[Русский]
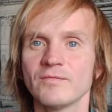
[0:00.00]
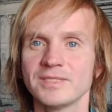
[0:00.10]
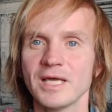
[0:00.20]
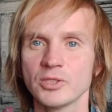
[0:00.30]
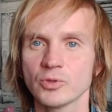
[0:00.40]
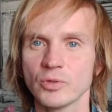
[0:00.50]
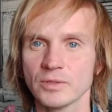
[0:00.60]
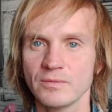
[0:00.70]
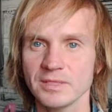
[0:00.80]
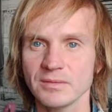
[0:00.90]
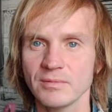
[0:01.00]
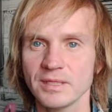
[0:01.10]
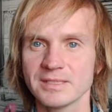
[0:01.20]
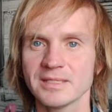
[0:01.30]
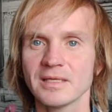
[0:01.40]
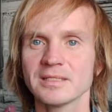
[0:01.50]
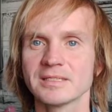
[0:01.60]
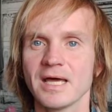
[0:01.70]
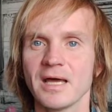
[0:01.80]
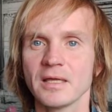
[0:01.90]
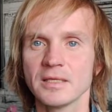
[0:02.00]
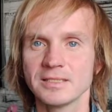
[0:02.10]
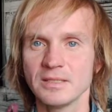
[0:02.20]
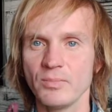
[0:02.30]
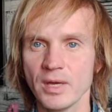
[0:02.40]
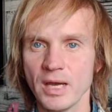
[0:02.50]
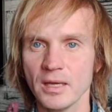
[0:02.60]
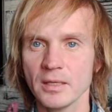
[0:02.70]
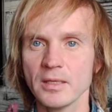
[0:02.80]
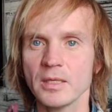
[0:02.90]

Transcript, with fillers: взять эту ответственность за себя